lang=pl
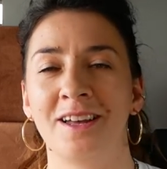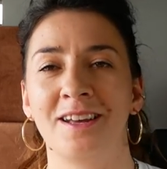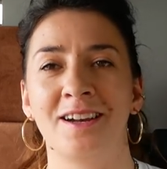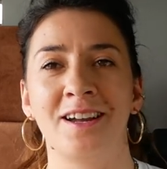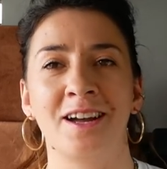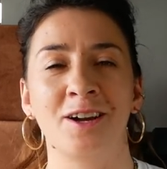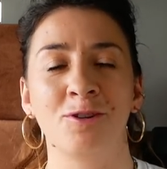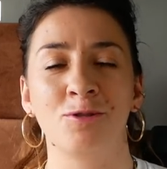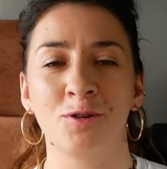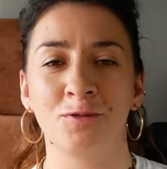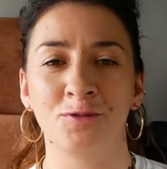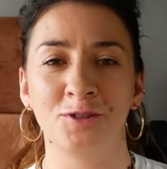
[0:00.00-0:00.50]

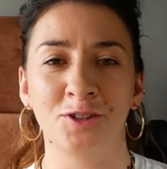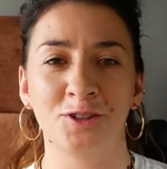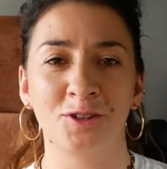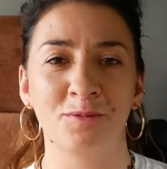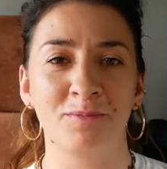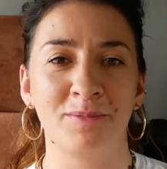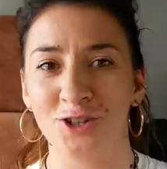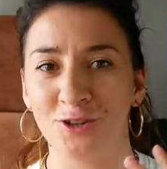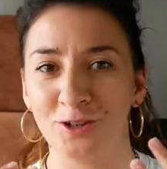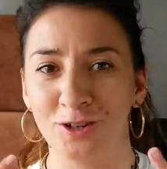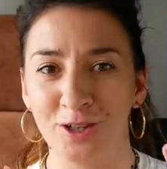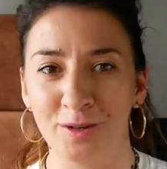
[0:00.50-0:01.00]
Reagują
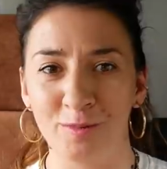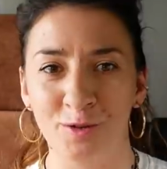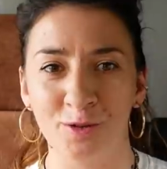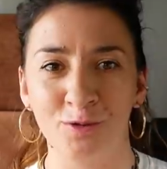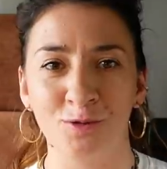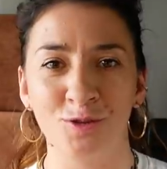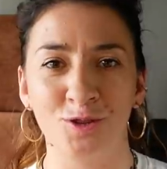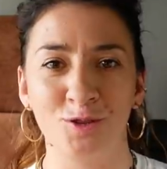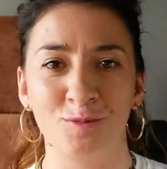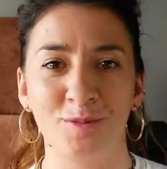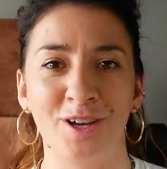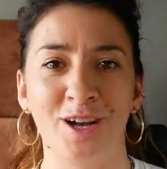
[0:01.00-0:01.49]
wtedy szerokimi
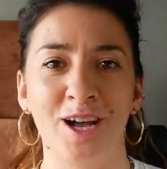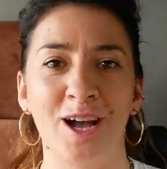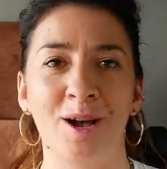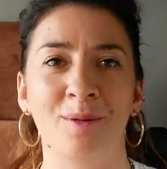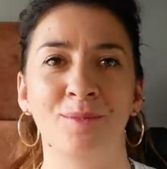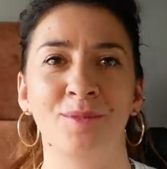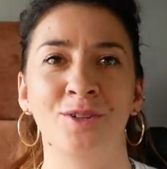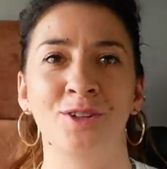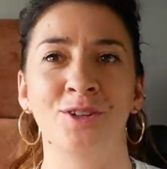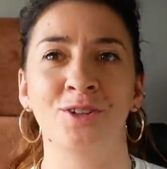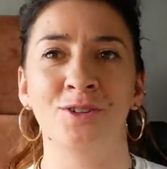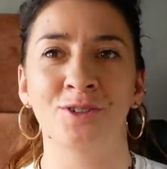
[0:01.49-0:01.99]

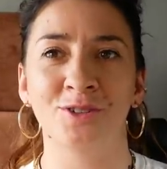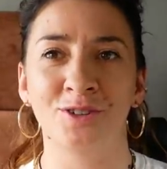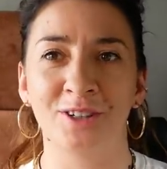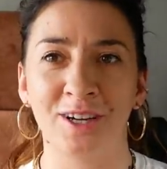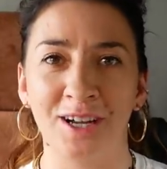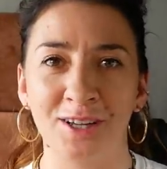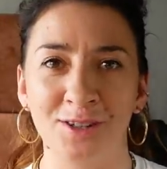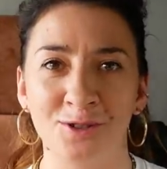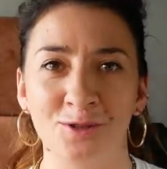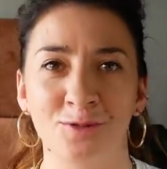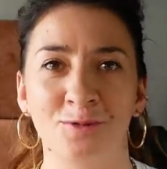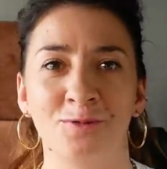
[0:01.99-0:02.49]
uśmiechami i od
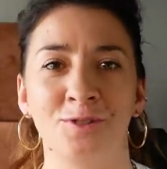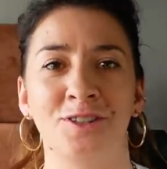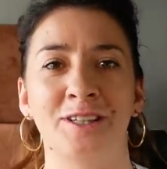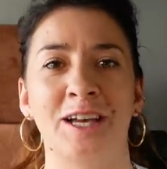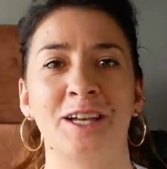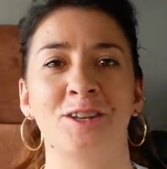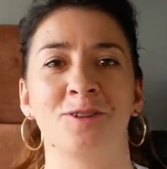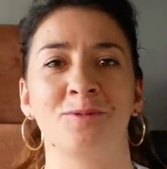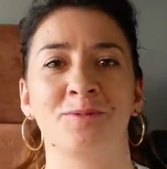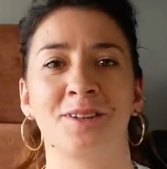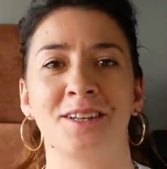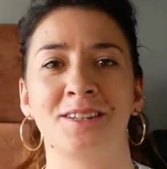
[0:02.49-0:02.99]
razu
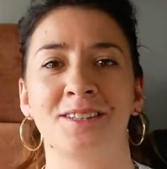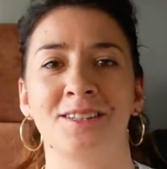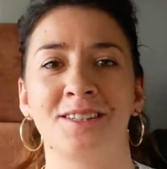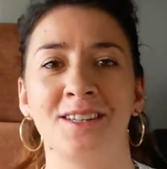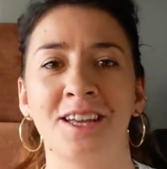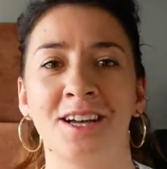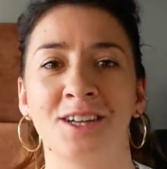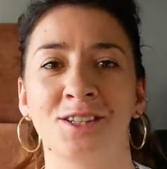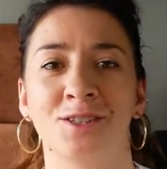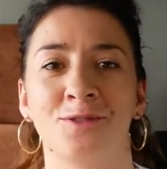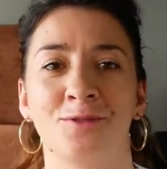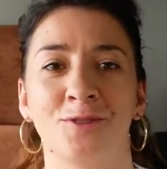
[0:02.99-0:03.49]
witają nas
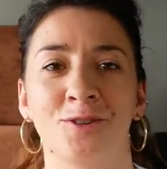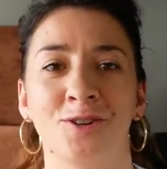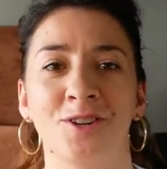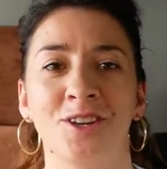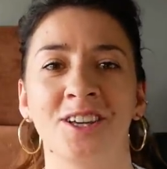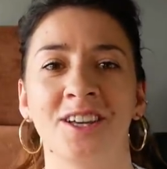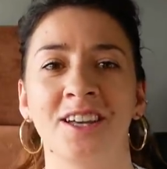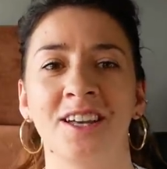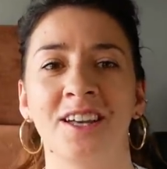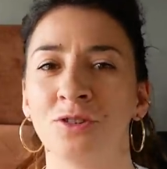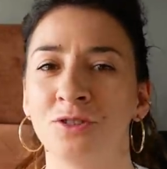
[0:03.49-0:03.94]
jak swoich.